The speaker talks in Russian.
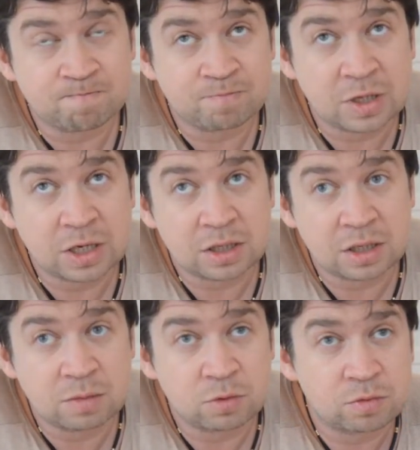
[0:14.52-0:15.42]
я
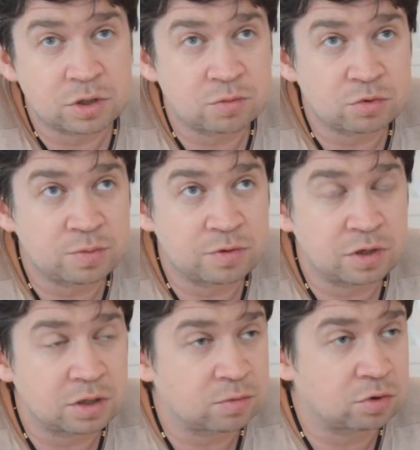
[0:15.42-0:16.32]
таким образом
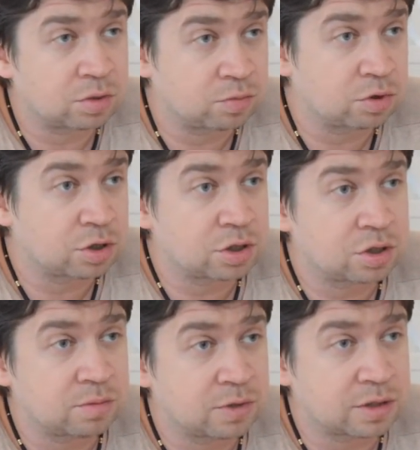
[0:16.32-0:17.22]
успеваю намного больше,
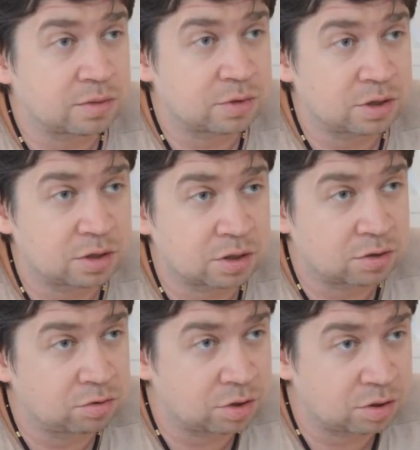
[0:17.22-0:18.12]
чем если бы делал
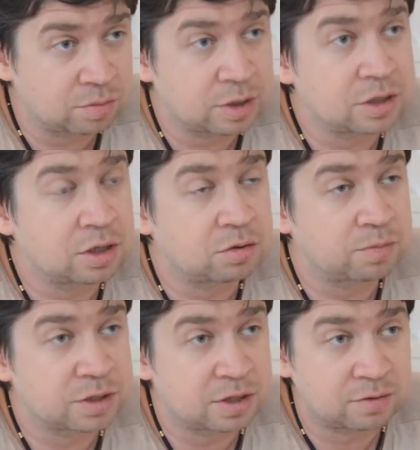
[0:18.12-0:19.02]
какую-то там отдельную
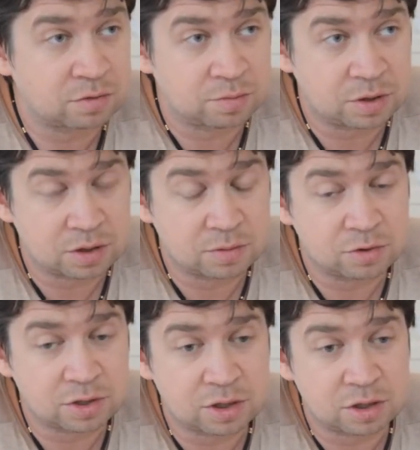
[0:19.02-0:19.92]
поставленную перед
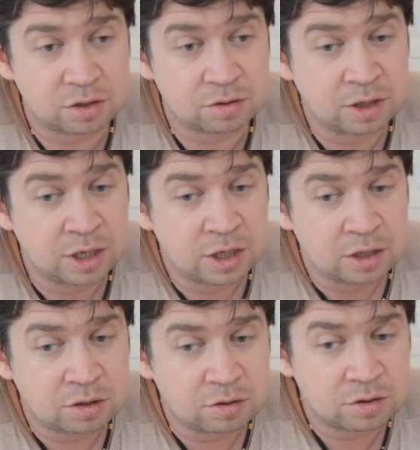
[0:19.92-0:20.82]
собой задачу.
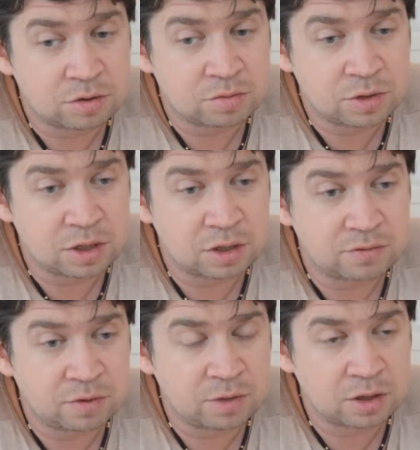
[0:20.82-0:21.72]
То есть у меня
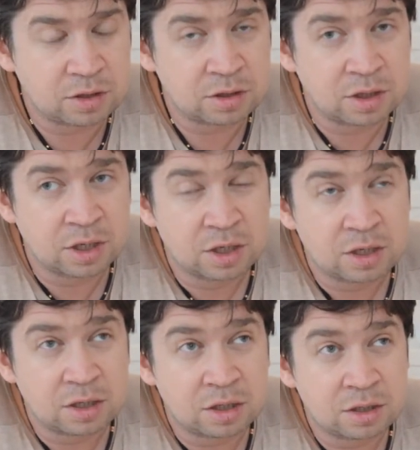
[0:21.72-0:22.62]
одновременно
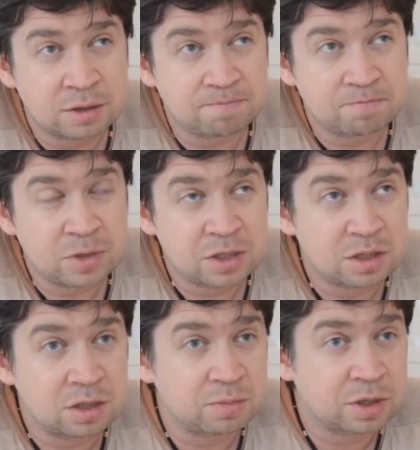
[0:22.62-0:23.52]
э, есть
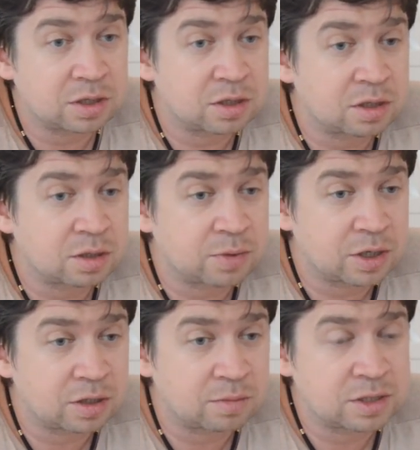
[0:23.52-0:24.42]
такие проекты, как
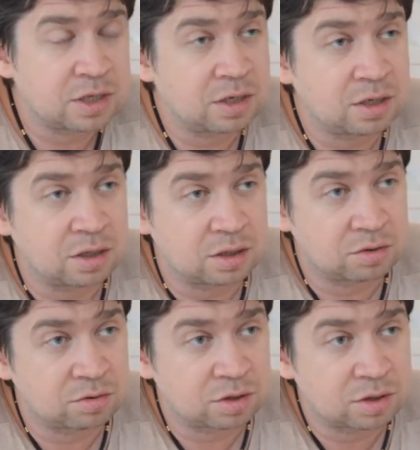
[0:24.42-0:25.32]
проект там, озеленения
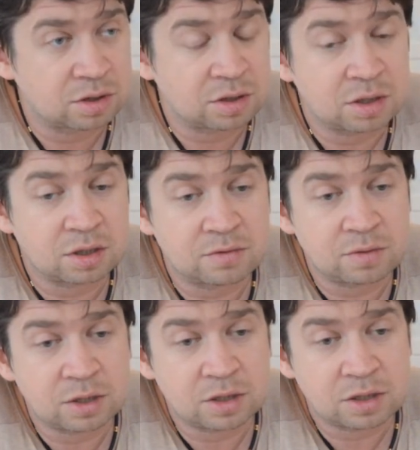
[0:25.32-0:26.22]
города,
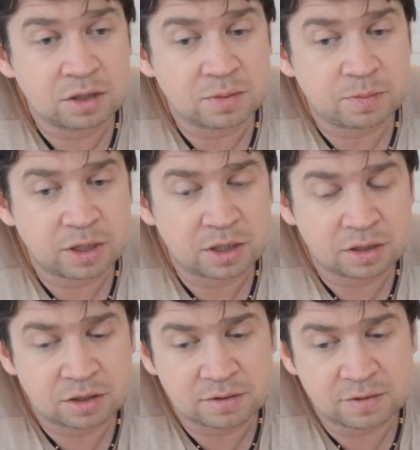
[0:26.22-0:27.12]
одновременно есть
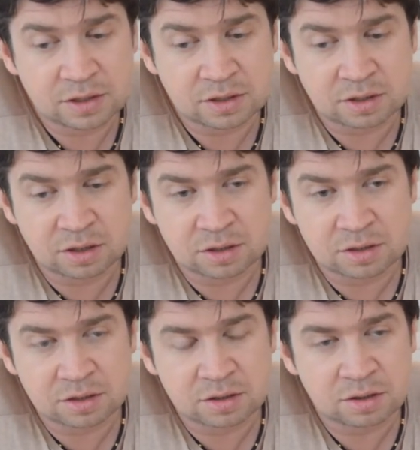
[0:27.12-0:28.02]
проект, связанный
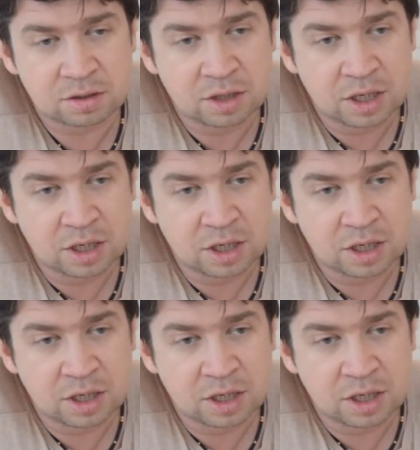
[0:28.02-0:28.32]
с э,